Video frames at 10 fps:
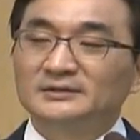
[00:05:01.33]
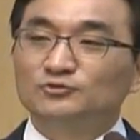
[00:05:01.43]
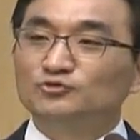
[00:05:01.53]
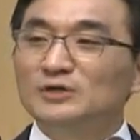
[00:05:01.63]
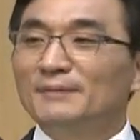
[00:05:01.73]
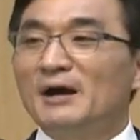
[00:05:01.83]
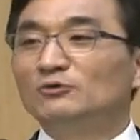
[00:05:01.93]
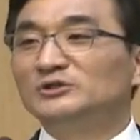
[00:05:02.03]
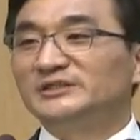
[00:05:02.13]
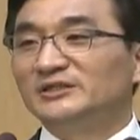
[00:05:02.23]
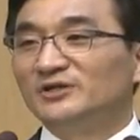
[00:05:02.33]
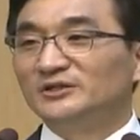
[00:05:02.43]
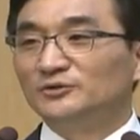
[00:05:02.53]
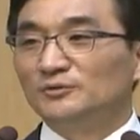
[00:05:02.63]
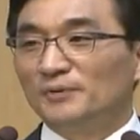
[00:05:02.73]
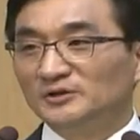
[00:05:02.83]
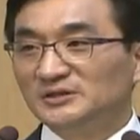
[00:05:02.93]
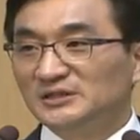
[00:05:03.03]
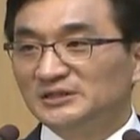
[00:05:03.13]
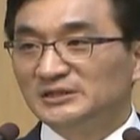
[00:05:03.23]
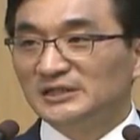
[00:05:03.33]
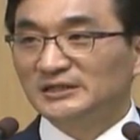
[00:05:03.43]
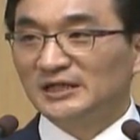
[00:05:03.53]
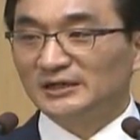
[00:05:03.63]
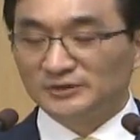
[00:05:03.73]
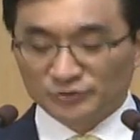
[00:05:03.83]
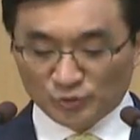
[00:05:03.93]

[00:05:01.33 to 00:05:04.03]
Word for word: 누군가 바울을 제거하려고 퍼뜨리기 시작한